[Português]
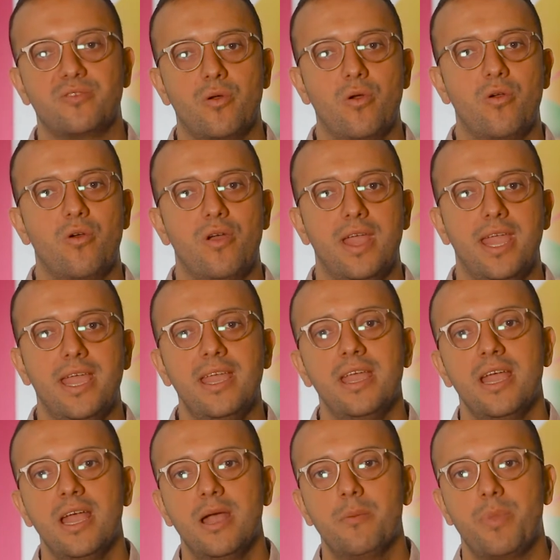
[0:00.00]
vão ocorrer
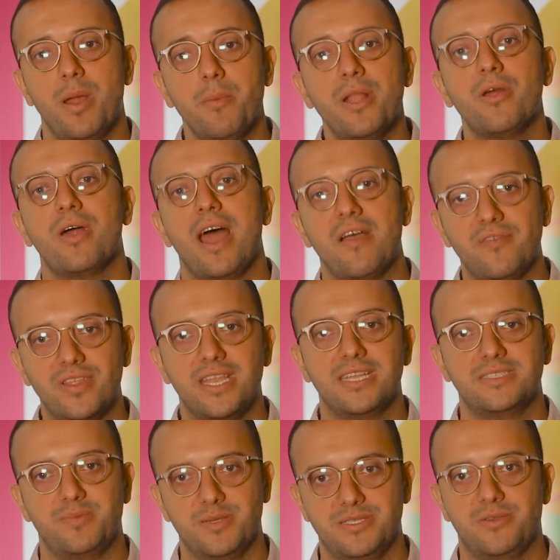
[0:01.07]
para melhorar a vida
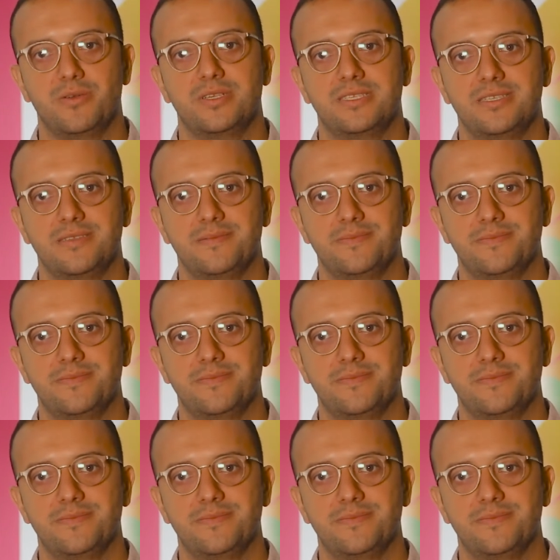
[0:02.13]
das pessoas.